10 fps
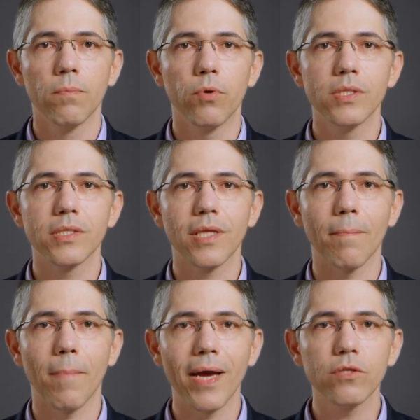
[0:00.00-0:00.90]
pois está
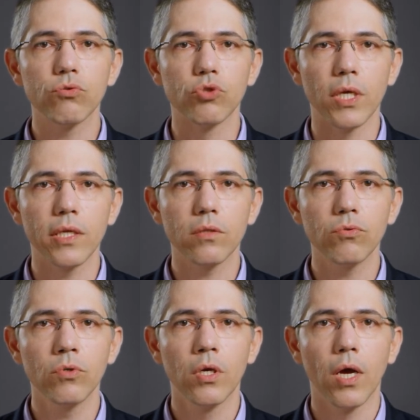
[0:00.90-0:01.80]
mais
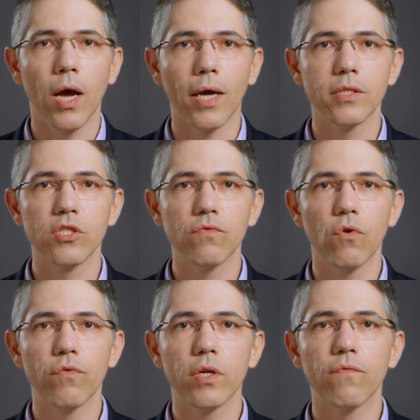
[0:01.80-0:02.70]
sujeito a
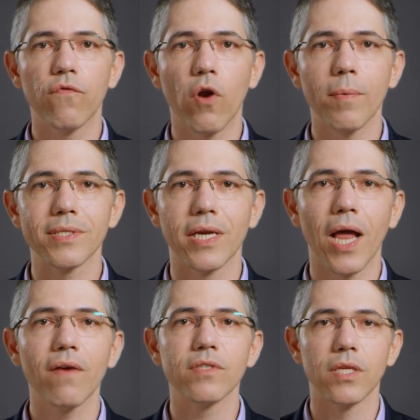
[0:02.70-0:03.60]
desenvolver formas
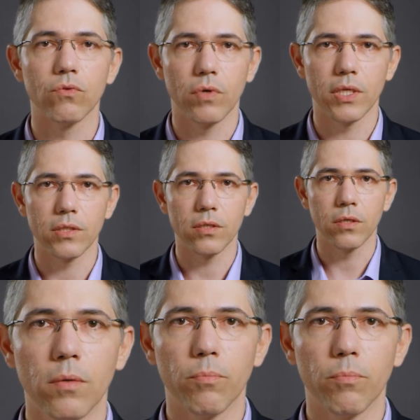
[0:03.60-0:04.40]
graves da doença.